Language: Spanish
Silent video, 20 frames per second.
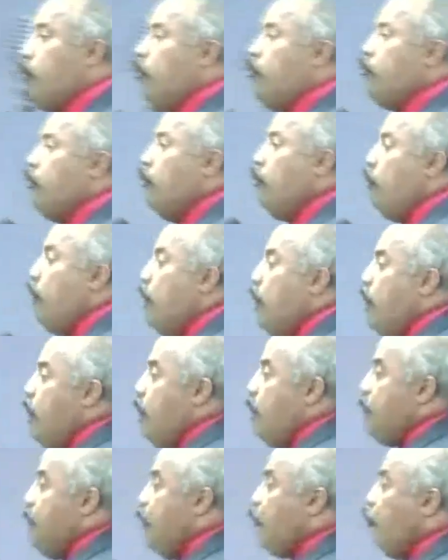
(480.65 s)
yo,
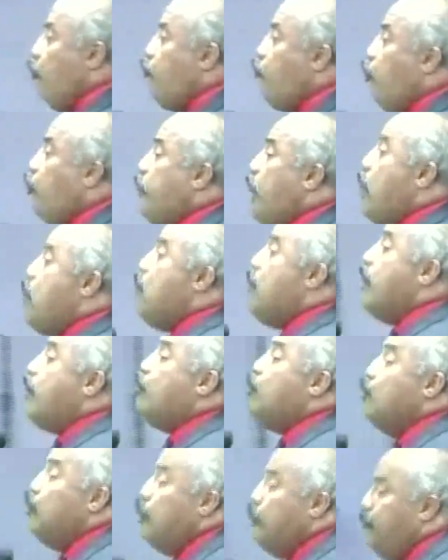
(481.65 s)
maestro, yo tengo la
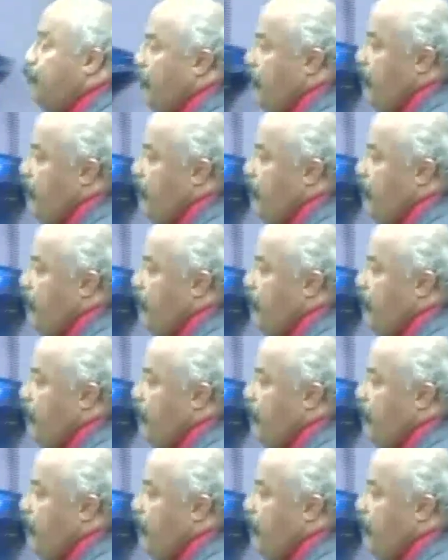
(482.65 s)
culpa